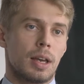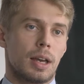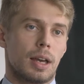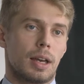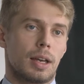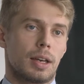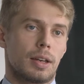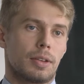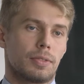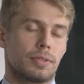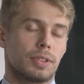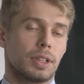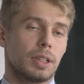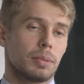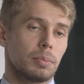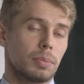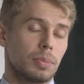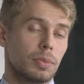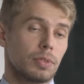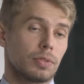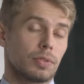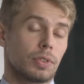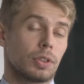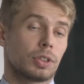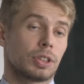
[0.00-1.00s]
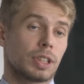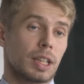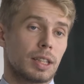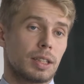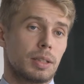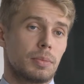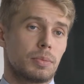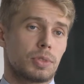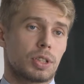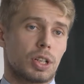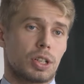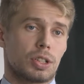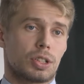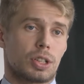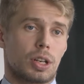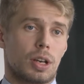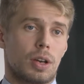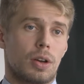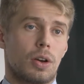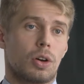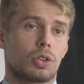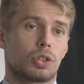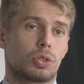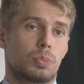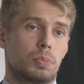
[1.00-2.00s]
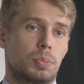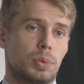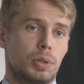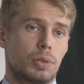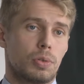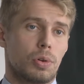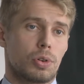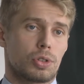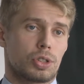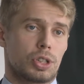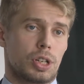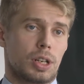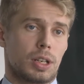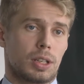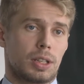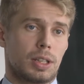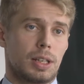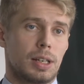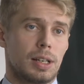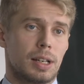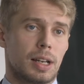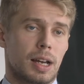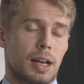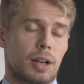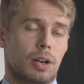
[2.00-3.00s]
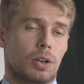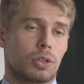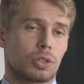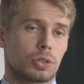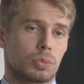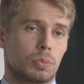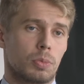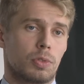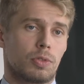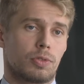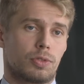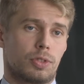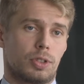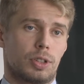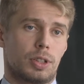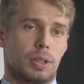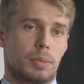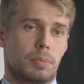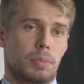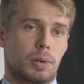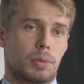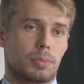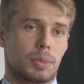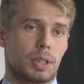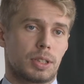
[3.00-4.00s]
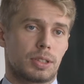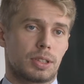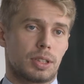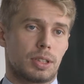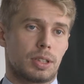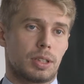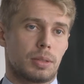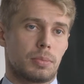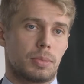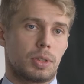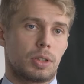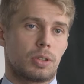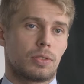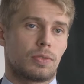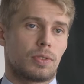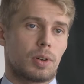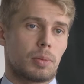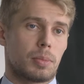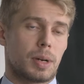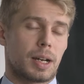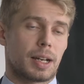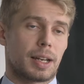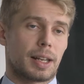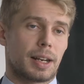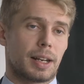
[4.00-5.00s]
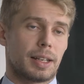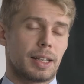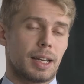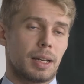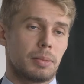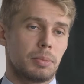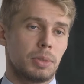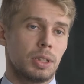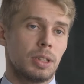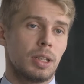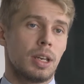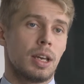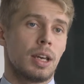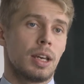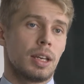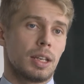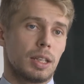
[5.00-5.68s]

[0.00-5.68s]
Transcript: W, w ostatnim czasie odbyło się się kilka rozmów e, pomiędzy tymi dwoma krajami